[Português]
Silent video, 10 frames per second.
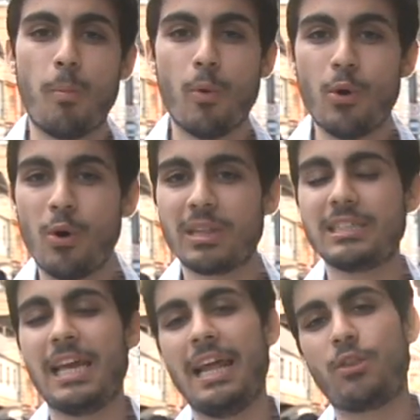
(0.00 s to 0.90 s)
por
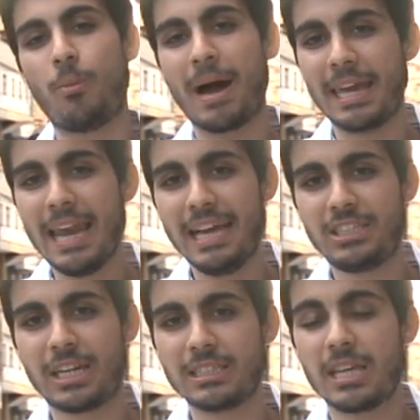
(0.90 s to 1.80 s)
ondas
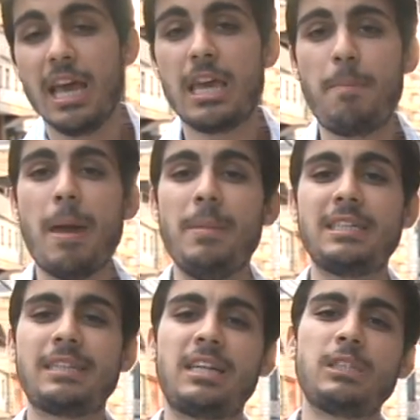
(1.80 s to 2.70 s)
eletromagnéticas que
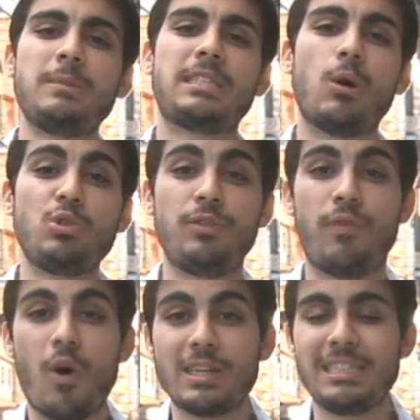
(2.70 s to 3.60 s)
permite a transmissão de
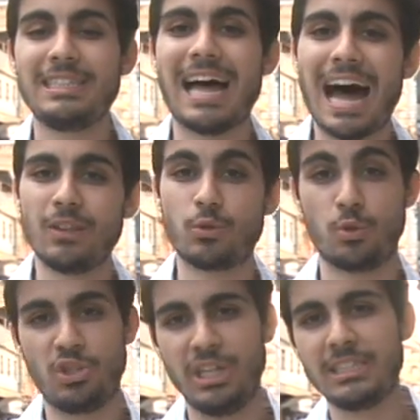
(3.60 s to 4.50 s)
voz e
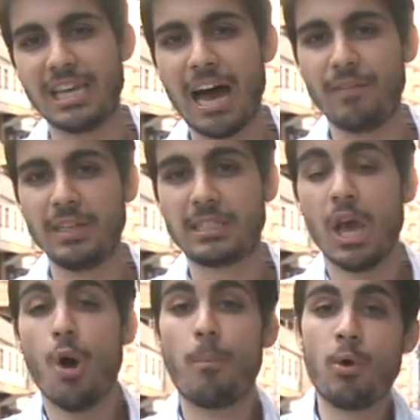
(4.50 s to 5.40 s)
dados utilizáveis
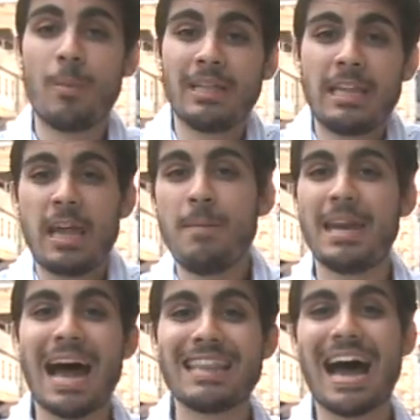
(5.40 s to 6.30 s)
por uma
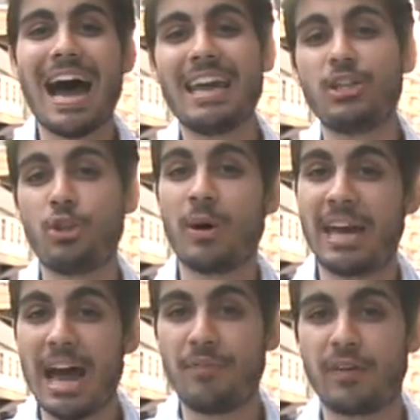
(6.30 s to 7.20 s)
determinada área
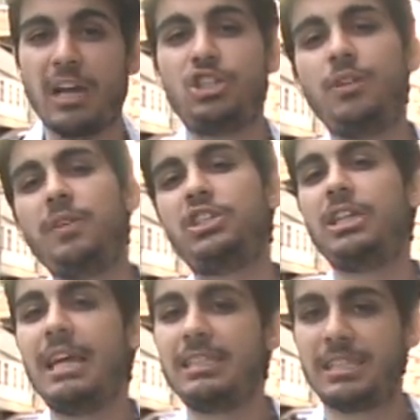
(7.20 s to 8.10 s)
geográfica
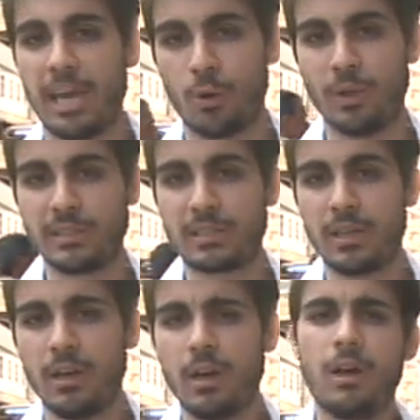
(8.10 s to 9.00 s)
dividida em células.
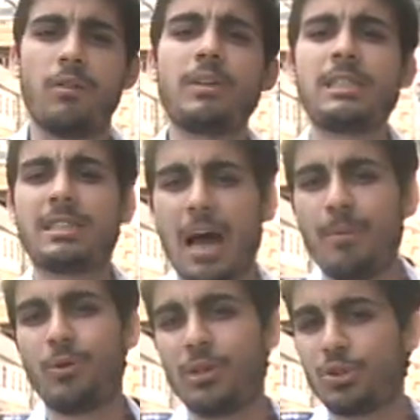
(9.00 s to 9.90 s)
Você
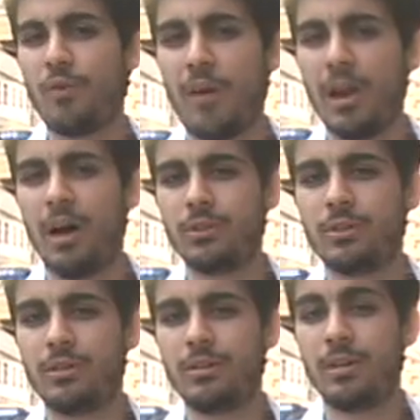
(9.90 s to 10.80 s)
sabe do que estou falando?
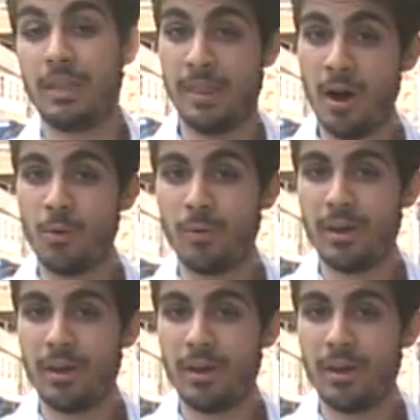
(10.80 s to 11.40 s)
Não?